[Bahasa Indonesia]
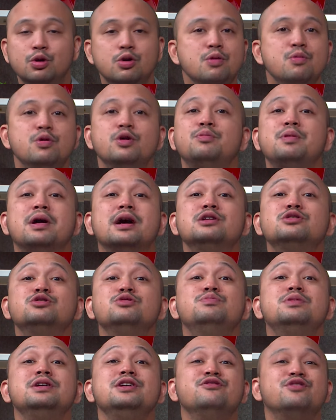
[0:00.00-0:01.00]
buku merupakan
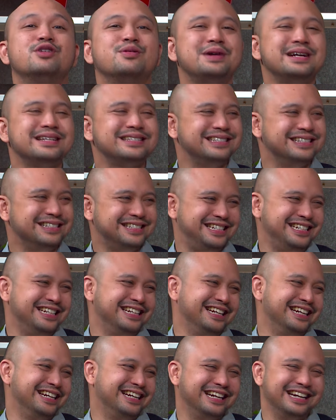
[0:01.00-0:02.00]
sumber informasi.
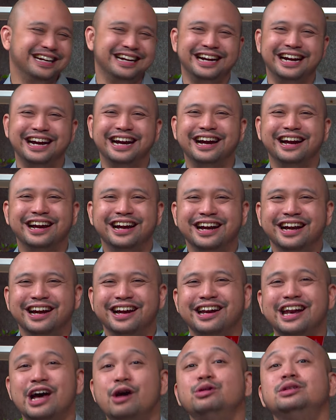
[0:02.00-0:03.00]
Cie. Ih,
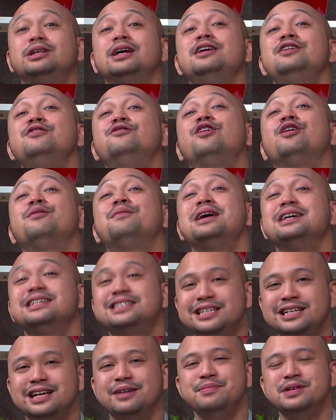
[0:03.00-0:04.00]
bener Lautan banget.
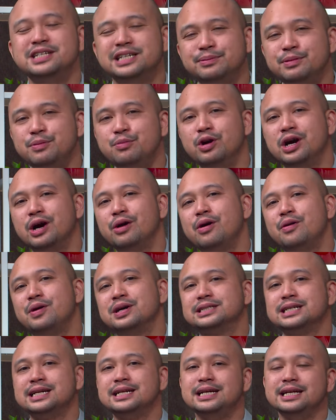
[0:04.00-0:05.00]
informasi yang bisa membuka
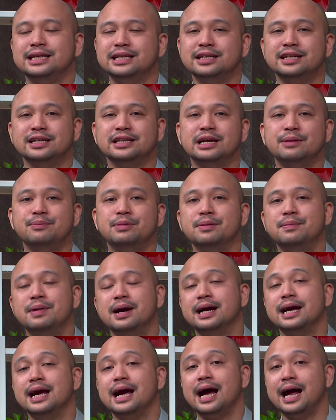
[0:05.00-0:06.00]
wawasan kita Betul. tentang
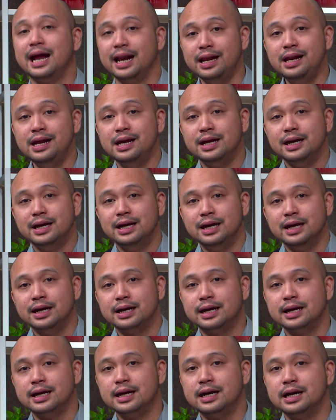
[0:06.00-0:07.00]
berbagai hal
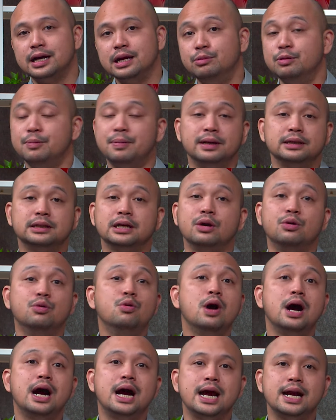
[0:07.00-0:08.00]
kayak ilmu
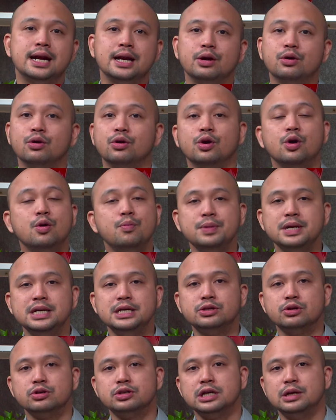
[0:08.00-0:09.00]
pengetahuan,
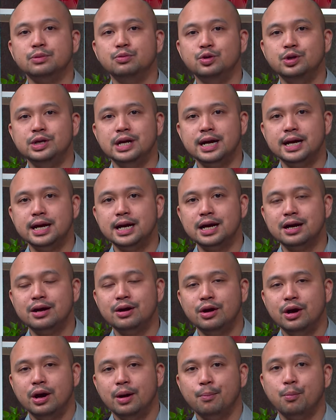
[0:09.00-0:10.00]
ekonomi, sosial
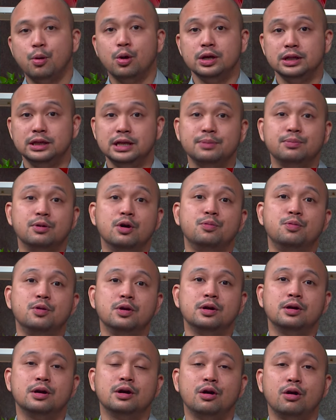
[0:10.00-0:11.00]
budaya, politik
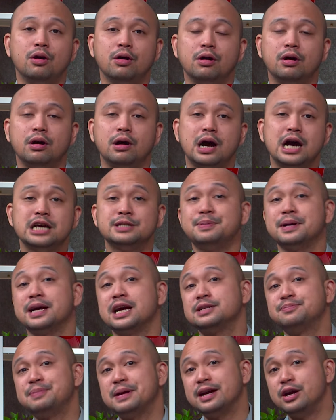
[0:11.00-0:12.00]
maupun oh, oh,
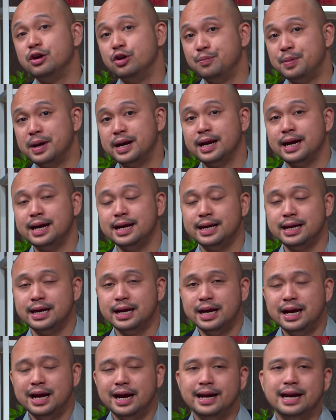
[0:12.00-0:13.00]
aspek-aspek uh, uh, kehidupan
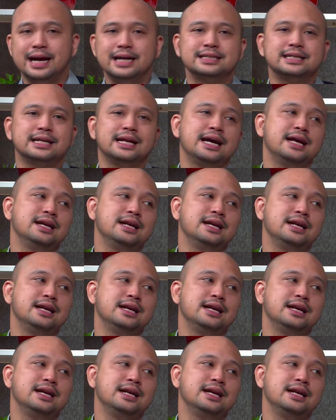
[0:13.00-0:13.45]
lainnya. Nah,